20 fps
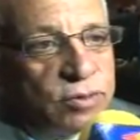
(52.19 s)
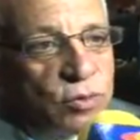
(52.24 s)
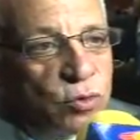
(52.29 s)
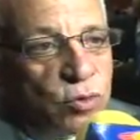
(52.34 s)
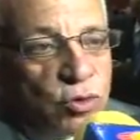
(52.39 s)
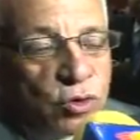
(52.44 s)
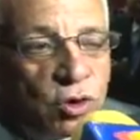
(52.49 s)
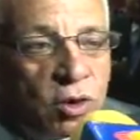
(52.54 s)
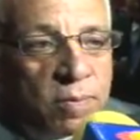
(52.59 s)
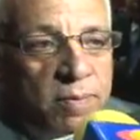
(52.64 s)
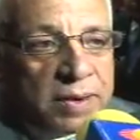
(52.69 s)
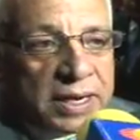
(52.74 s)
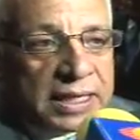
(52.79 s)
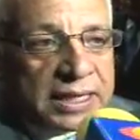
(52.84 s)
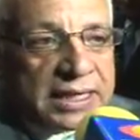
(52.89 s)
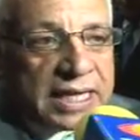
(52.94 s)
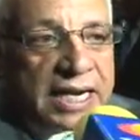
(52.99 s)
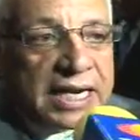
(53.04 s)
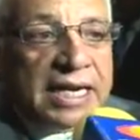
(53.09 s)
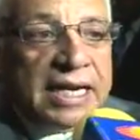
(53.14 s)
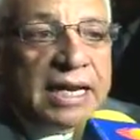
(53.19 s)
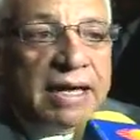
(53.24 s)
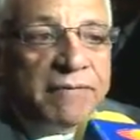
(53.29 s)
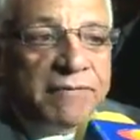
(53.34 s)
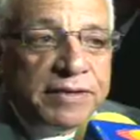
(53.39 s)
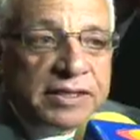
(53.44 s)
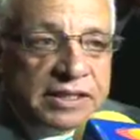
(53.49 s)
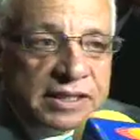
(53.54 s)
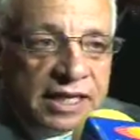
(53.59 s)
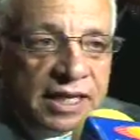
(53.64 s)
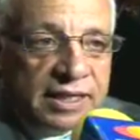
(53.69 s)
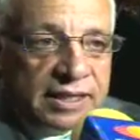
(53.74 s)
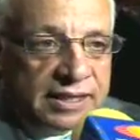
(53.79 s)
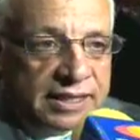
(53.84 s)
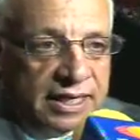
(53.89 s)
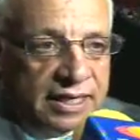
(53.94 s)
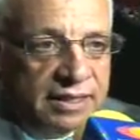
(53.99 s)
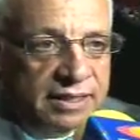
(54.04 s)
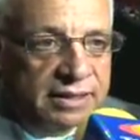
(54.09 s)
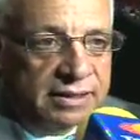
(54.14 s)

un hombre tan ineficiente,